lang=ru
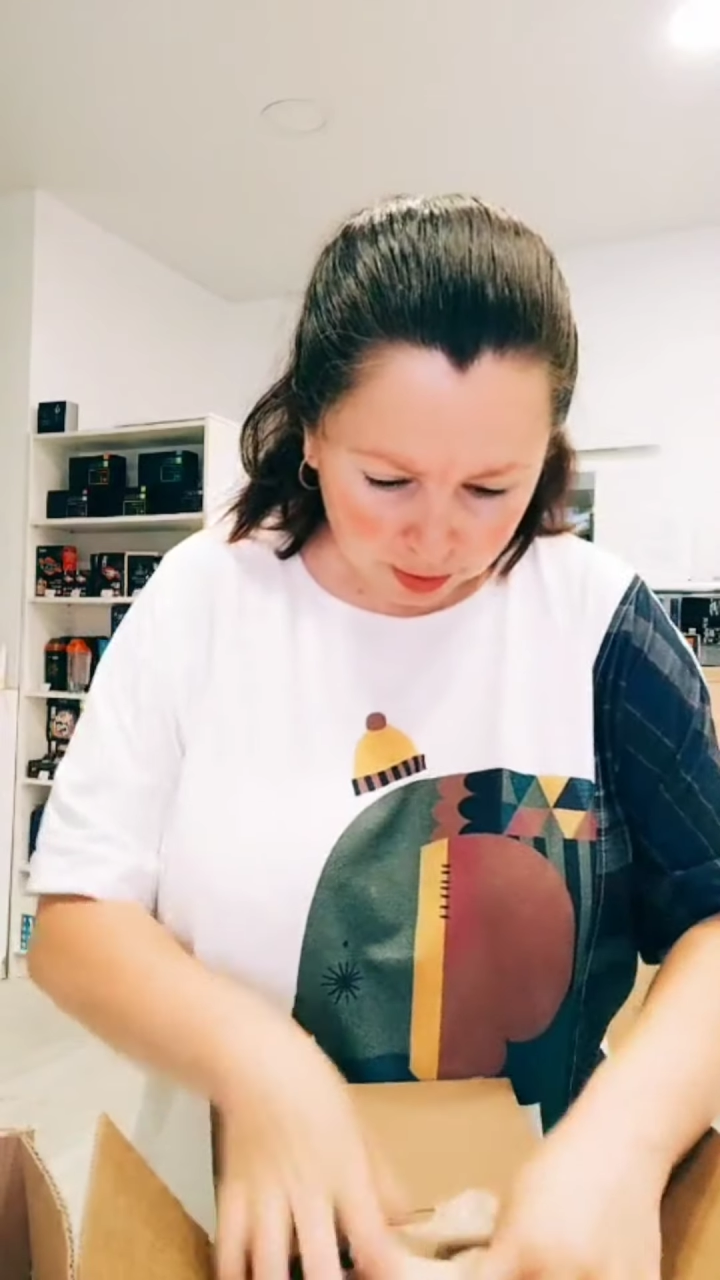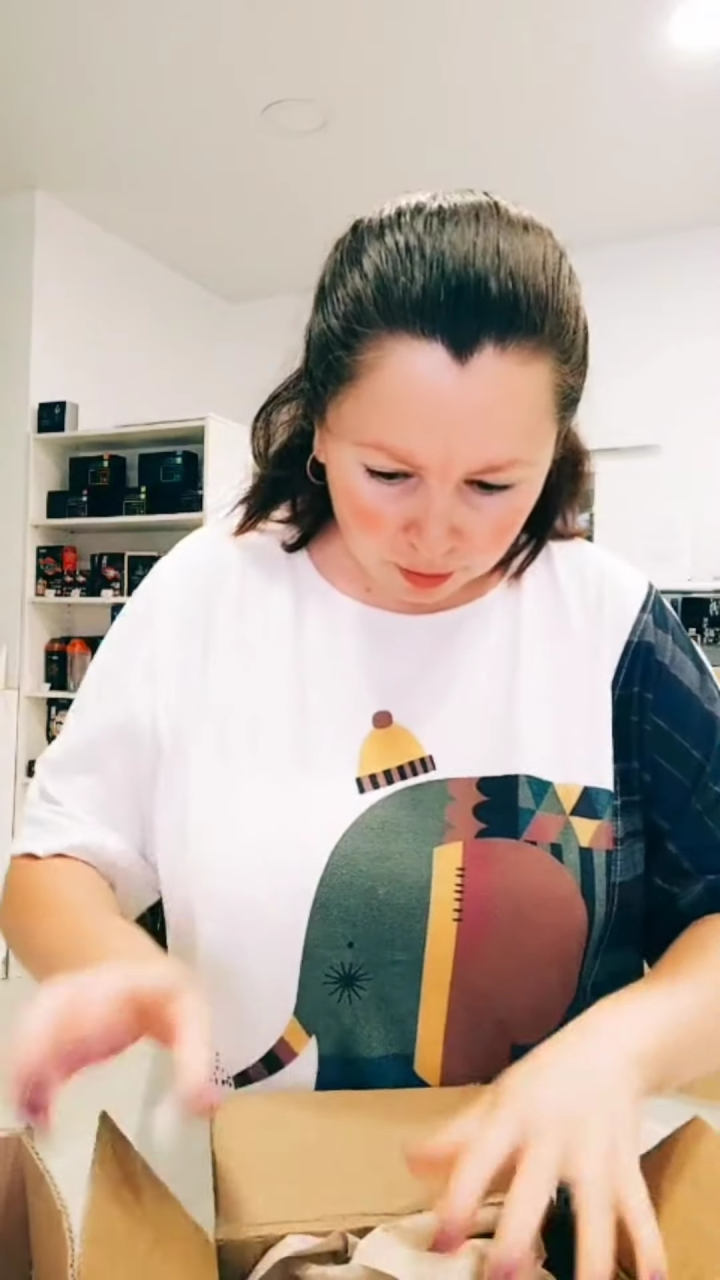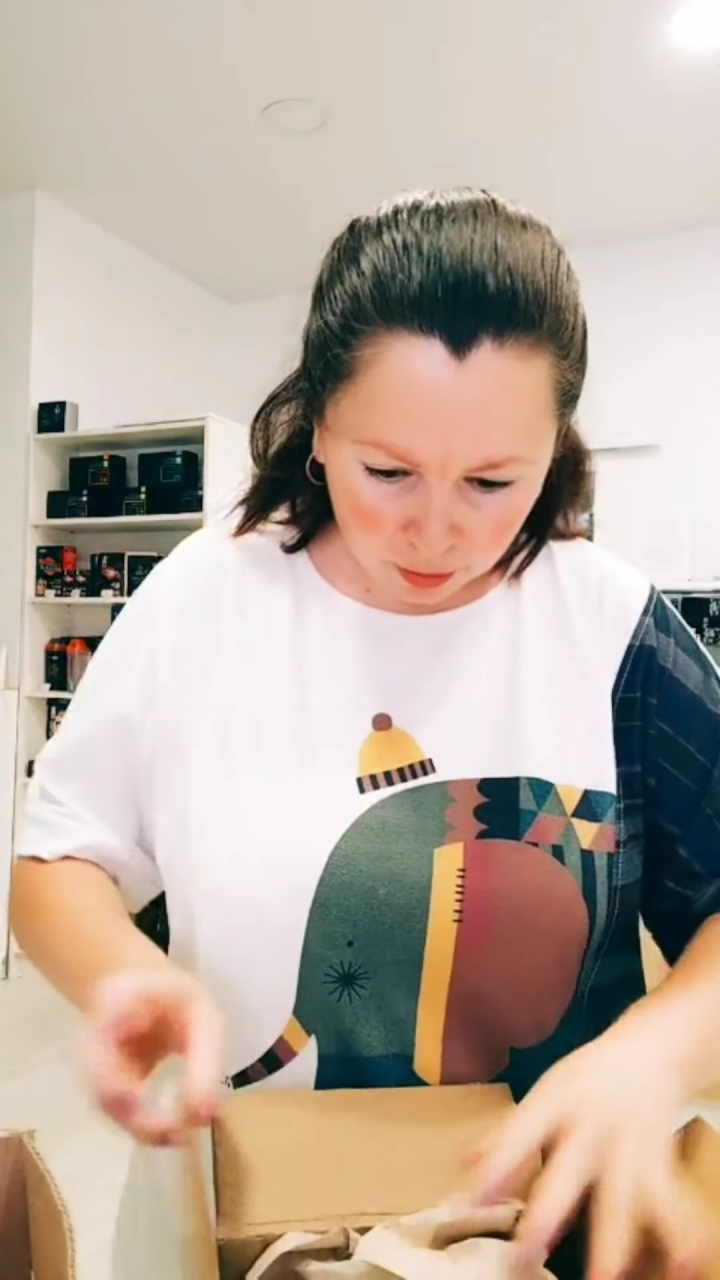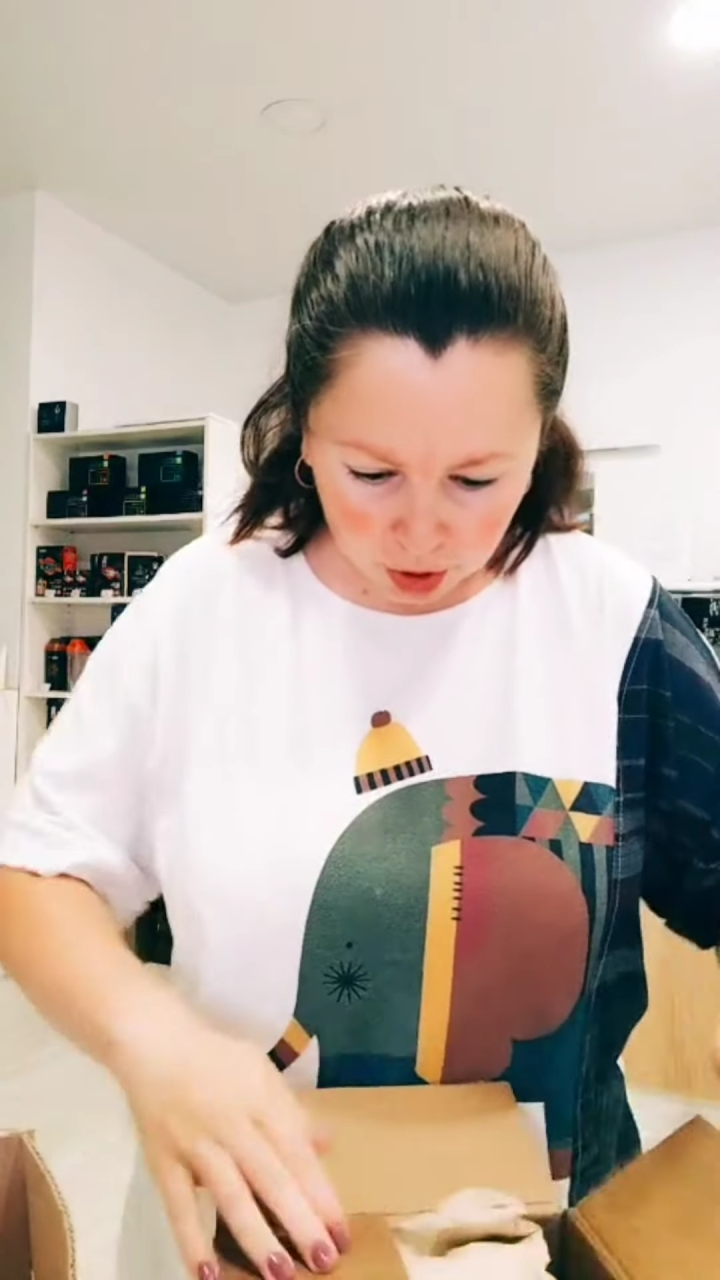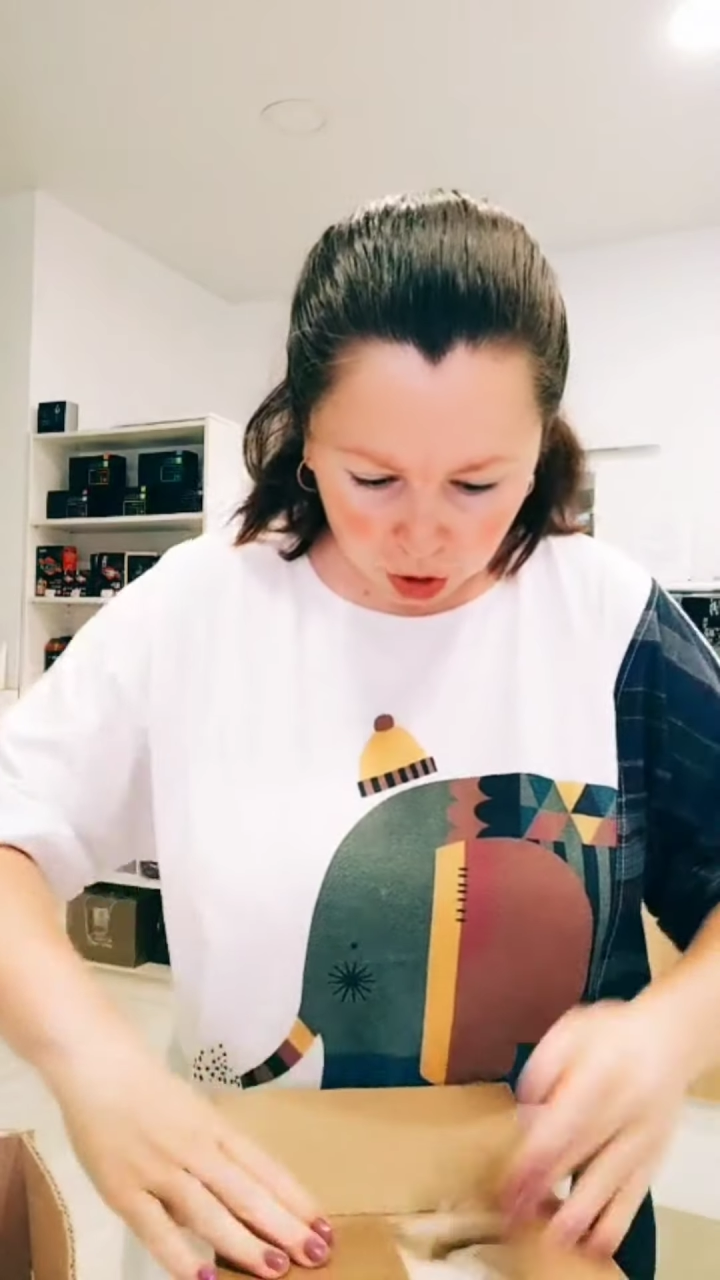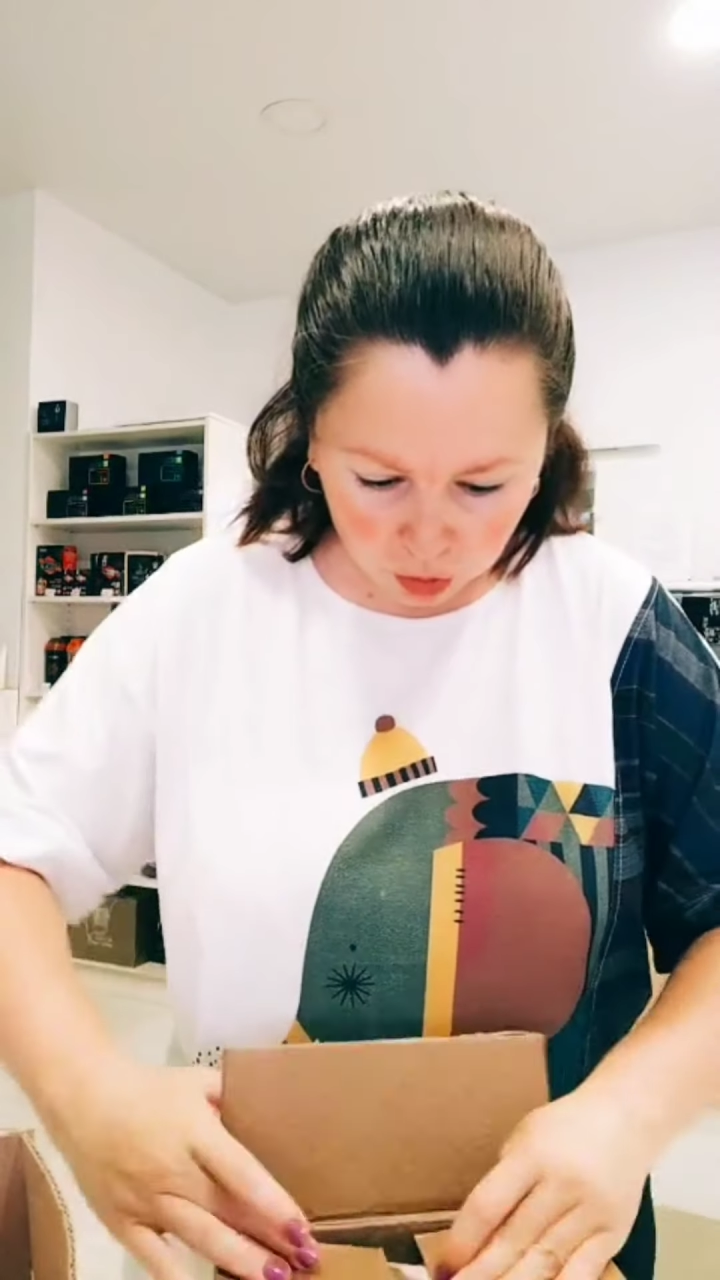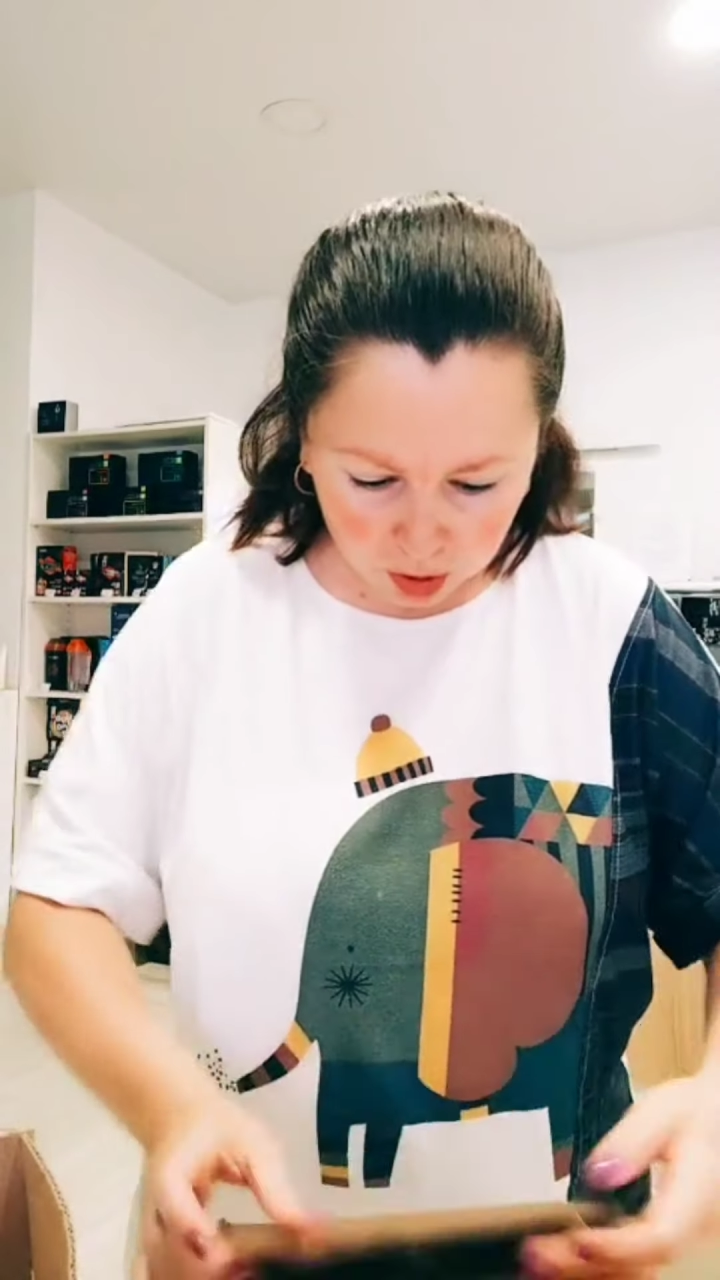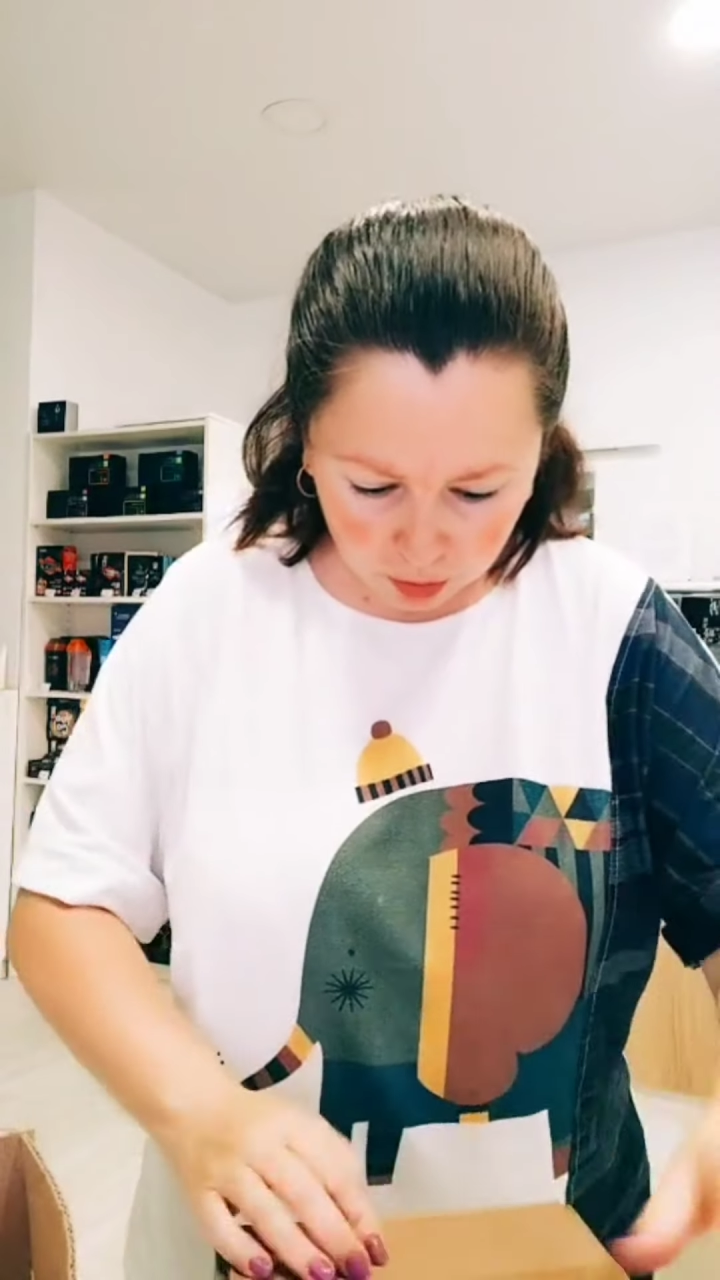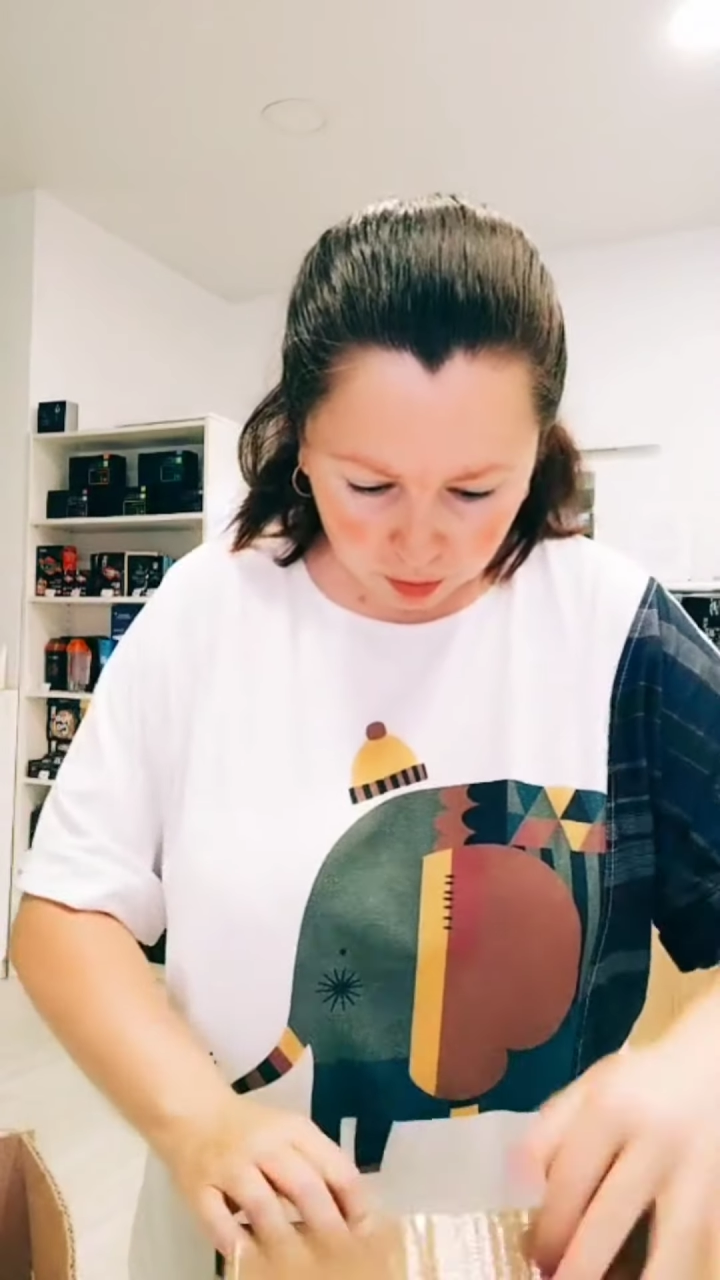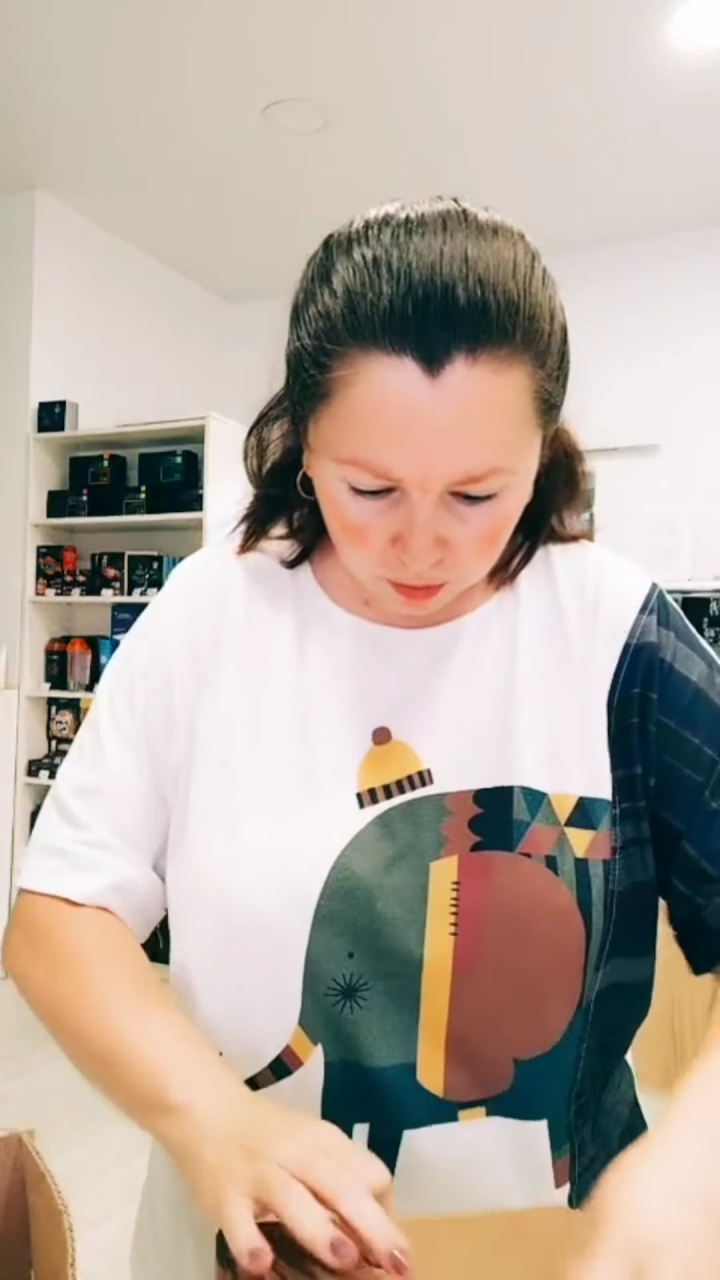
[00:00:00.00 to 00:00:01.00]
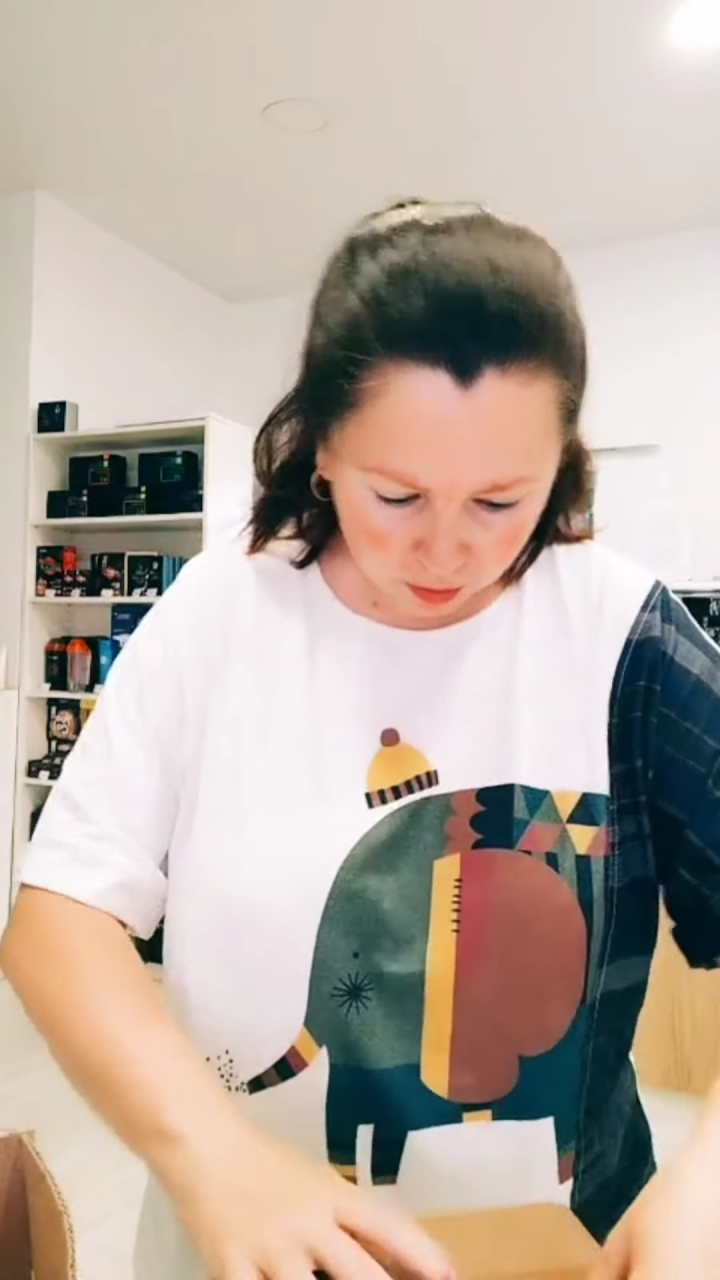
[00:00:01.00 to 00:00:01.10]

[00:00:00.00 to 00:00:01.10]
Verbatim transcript: Бумажечку кладем.